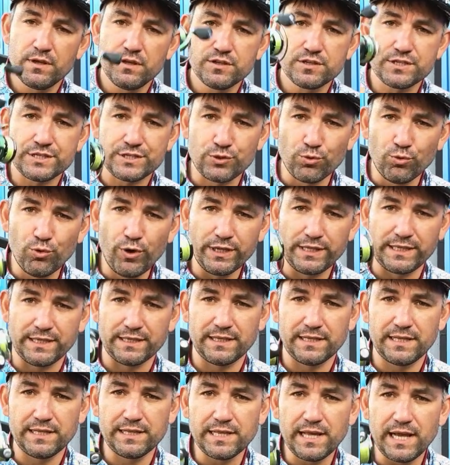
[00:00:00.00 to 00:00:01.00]
Стоит
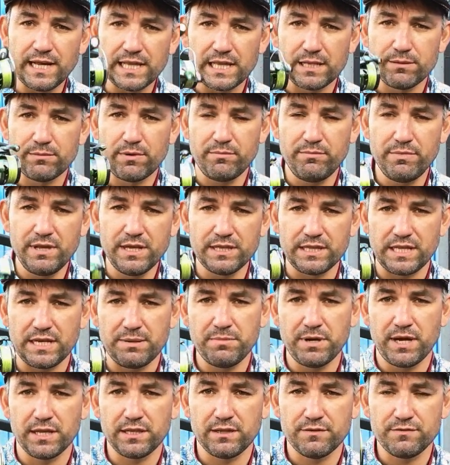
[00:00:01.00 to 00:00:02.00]
она на данный момент,
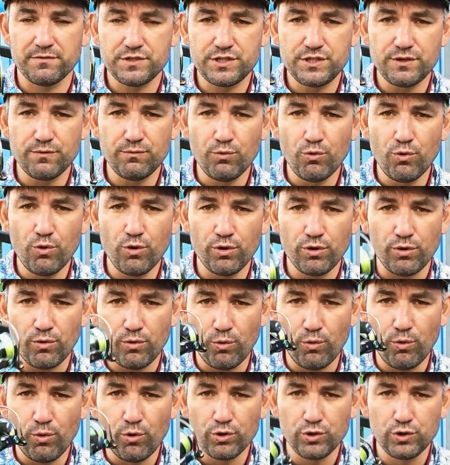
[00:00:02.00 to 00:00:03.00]
ребята, всего
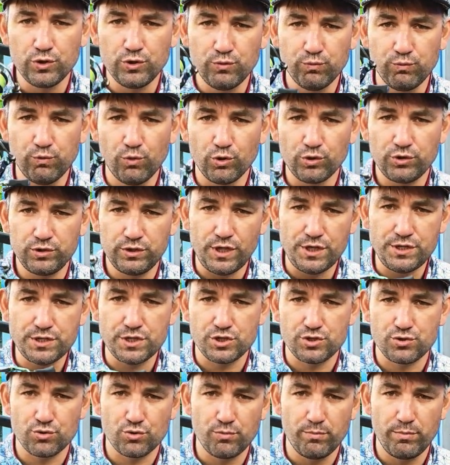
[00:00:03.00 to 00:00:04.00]
от
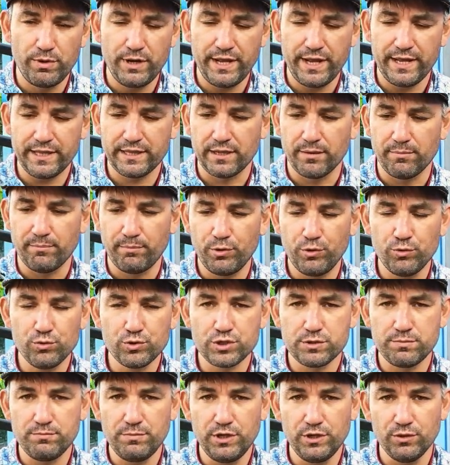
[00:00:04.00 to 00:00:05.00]
2000 рублей, там
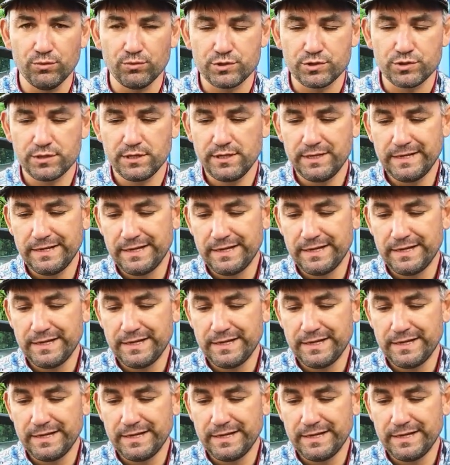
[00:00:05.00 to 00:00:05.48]
плюс-минус.